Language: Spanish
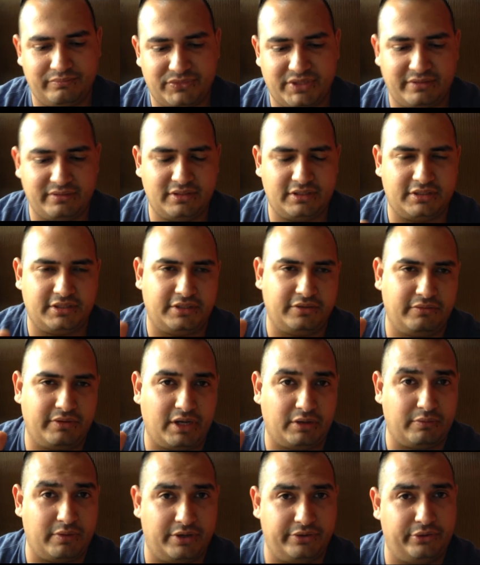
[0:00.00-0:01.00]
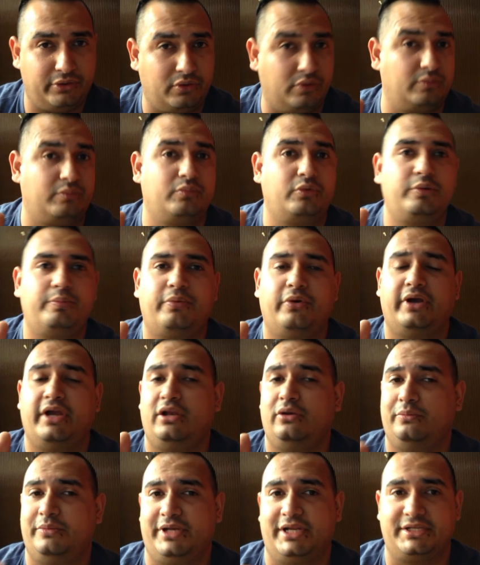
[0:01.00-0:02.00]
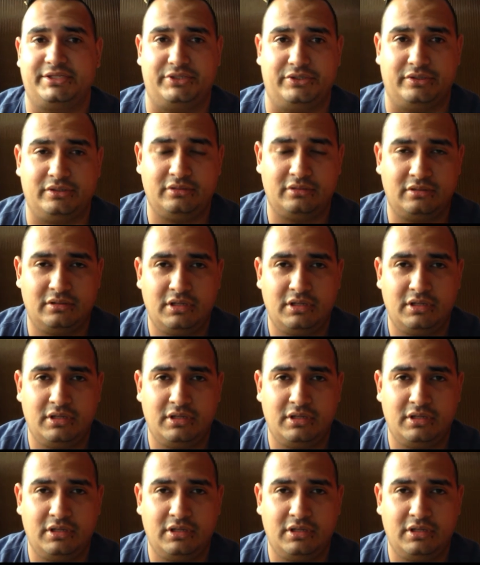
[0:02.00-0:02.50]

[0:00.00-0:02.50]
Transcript: deben de tener un acuario con muy poca iluminación,